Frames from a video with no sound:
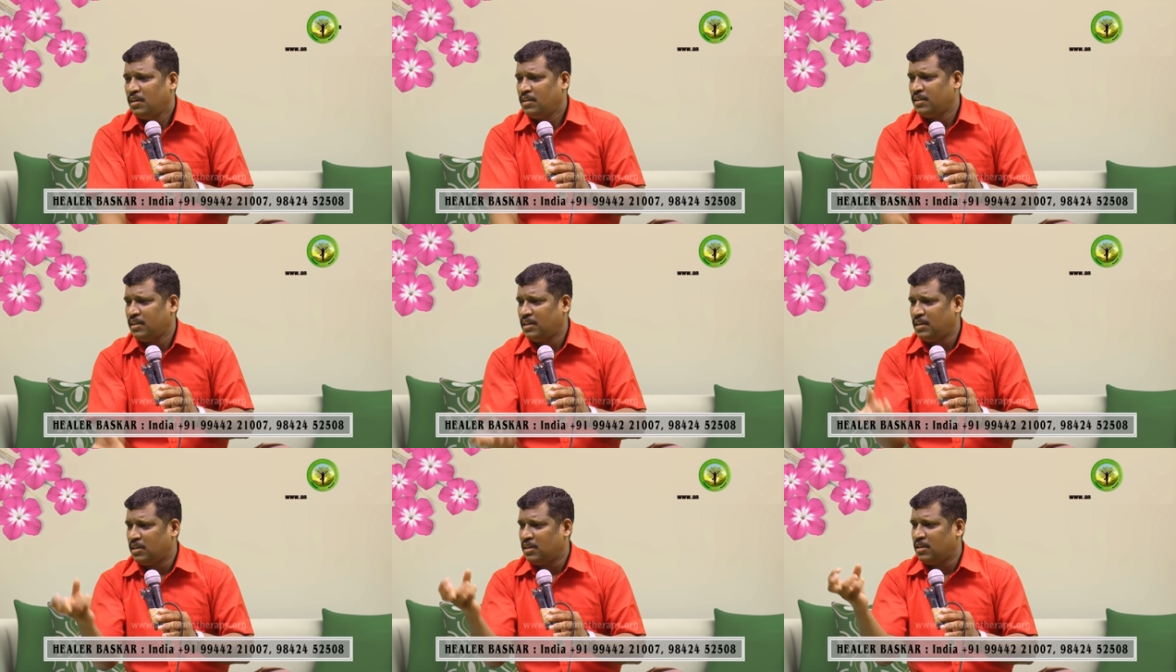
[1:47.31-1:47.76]

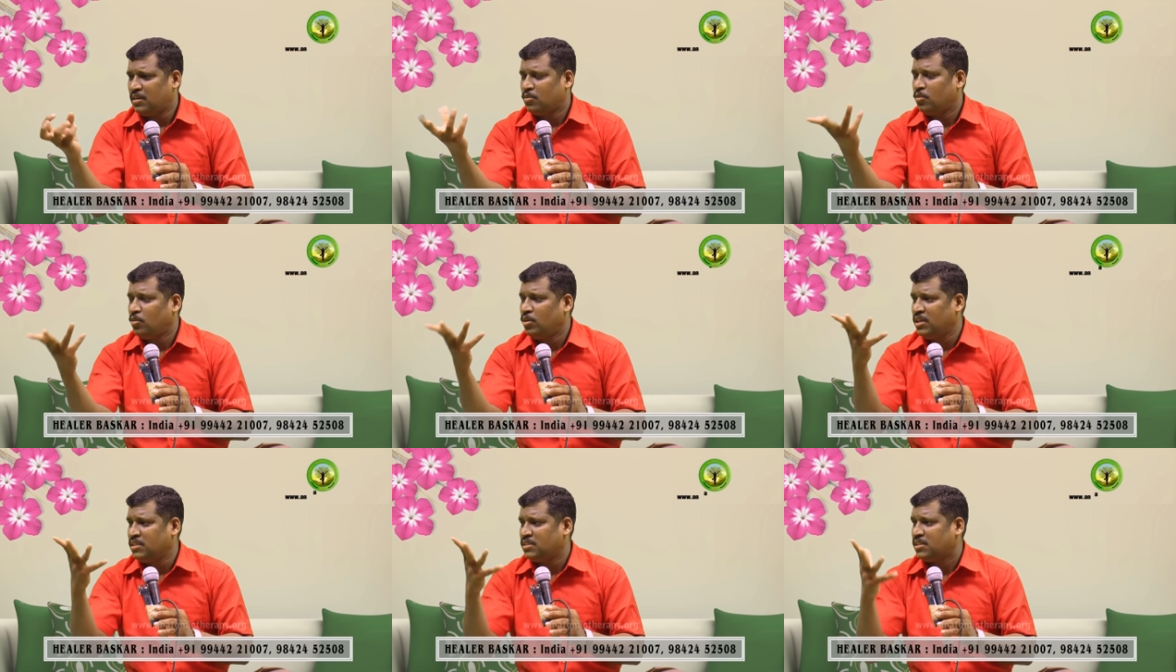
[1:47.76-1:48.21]
இந்த
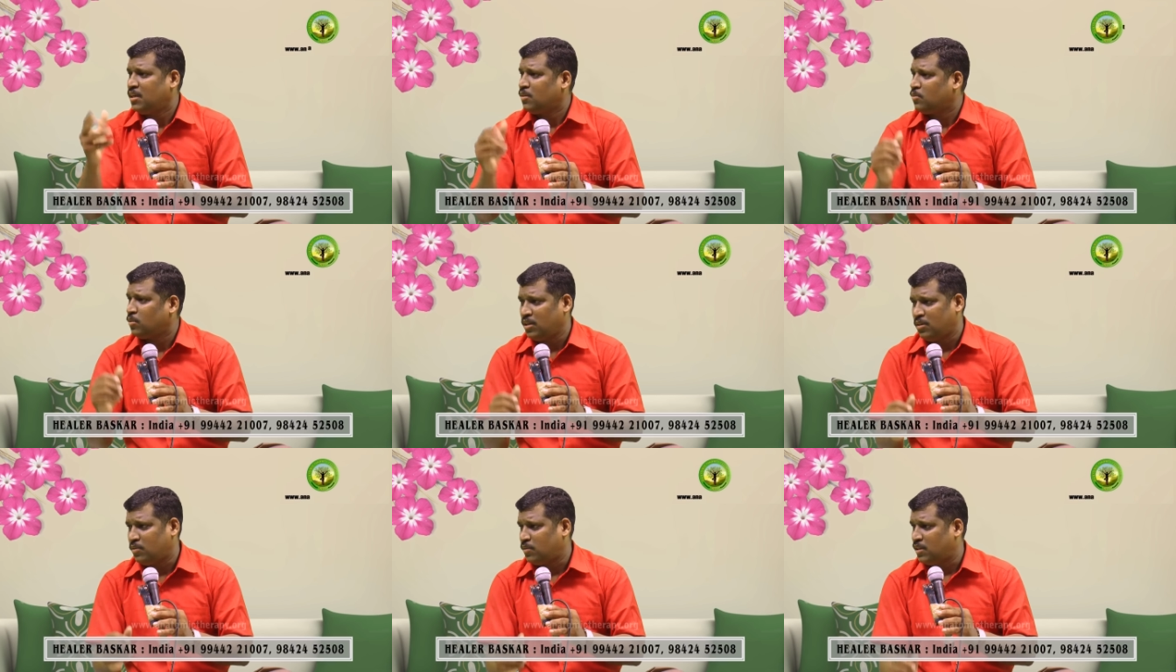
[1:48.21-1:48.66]
கூல் ட்ரிங்க்ஸ்
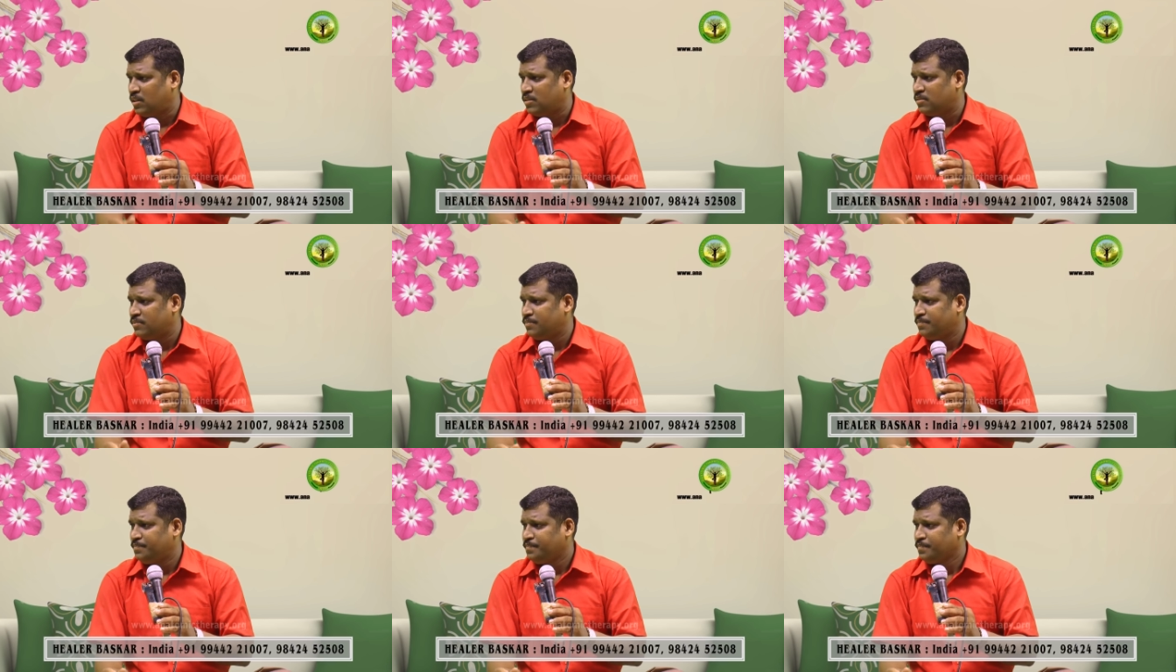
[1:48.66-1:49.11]
எல்லாம்
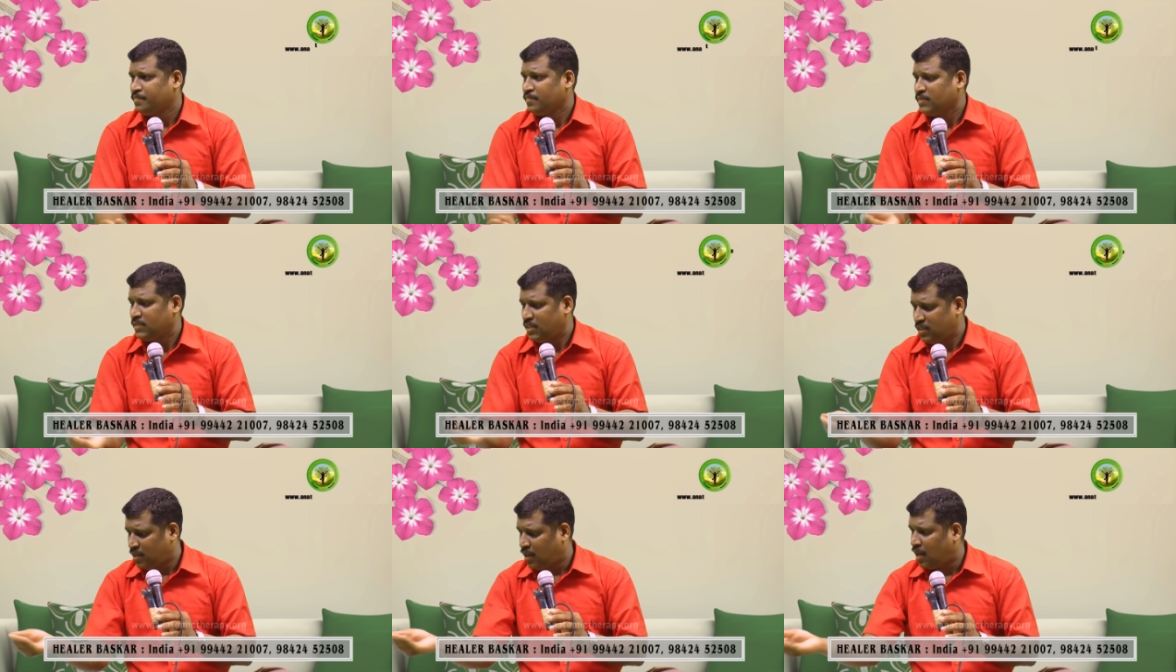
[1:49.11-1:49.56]
குடிக்கக்கூடாது
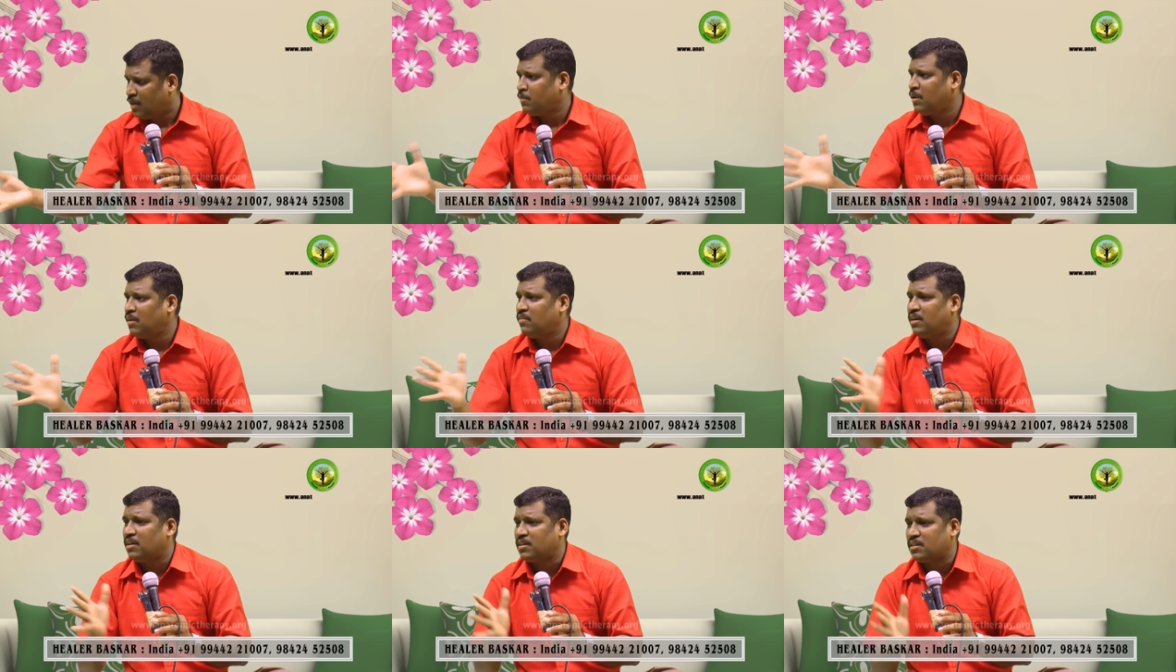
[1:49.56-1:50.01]

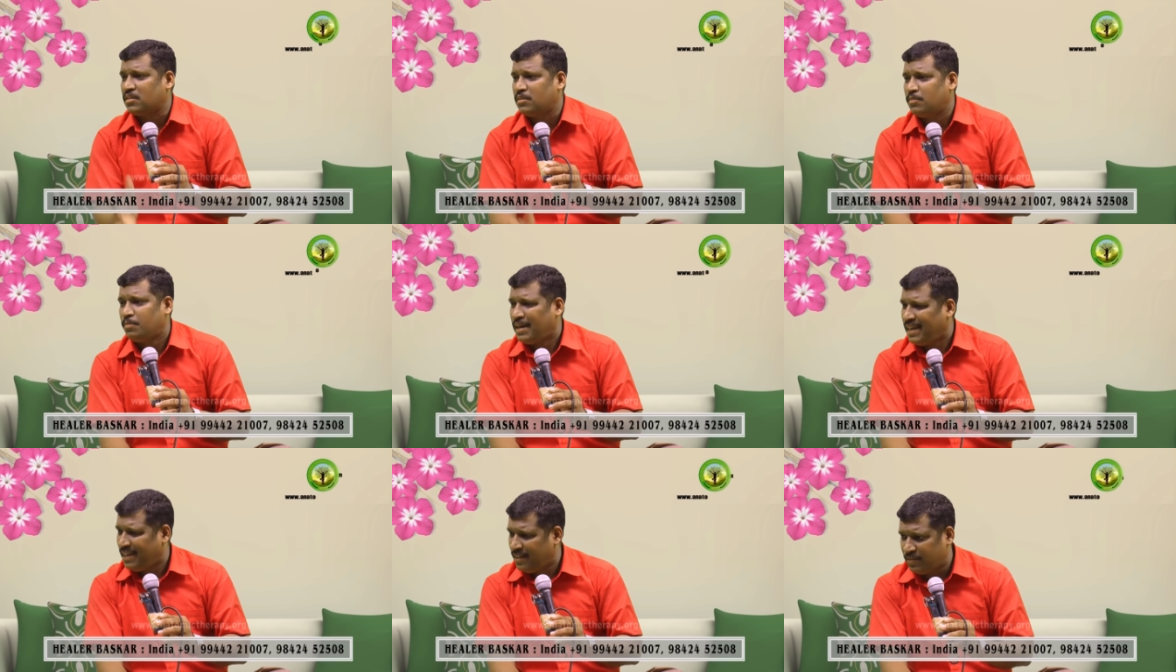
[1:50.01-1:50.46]
நார்மல் வாட்டர்
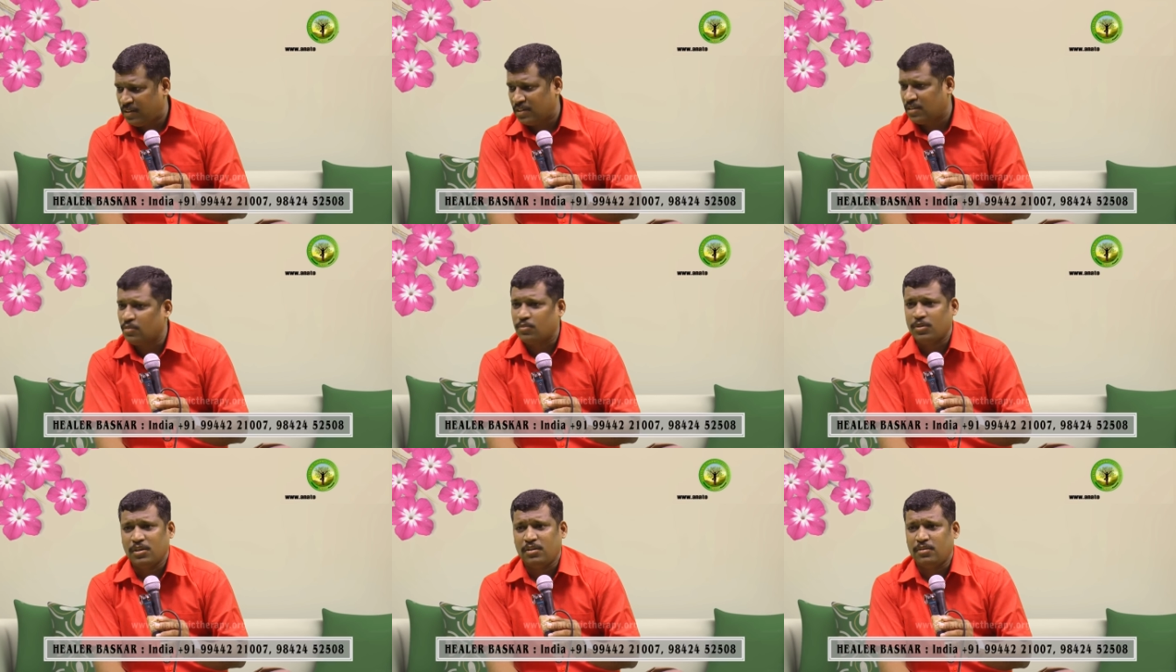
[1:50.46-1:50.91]
ப்ளைன்
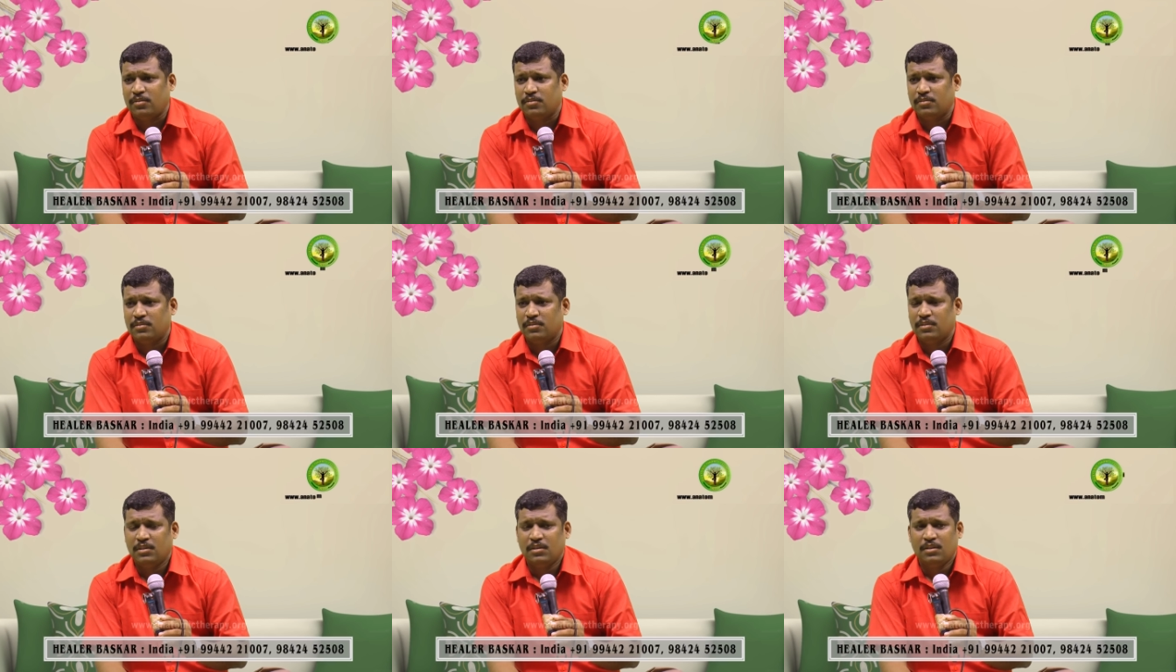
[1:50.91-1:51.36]
வாட்டர்
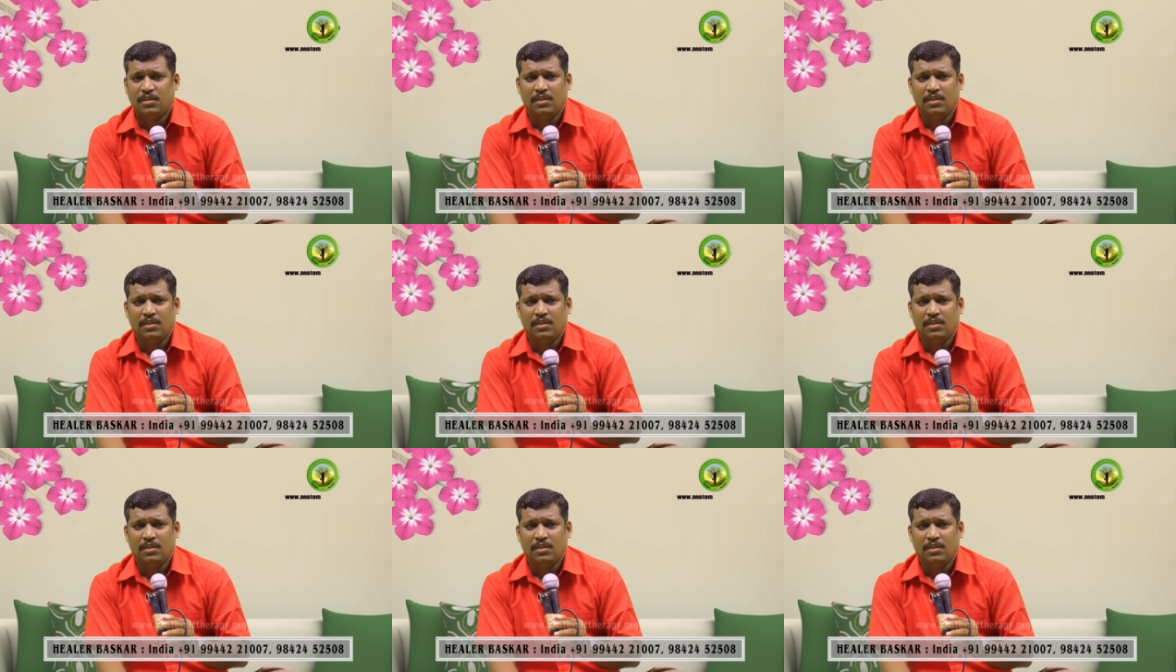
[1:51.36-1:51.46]
குடிக்கணும்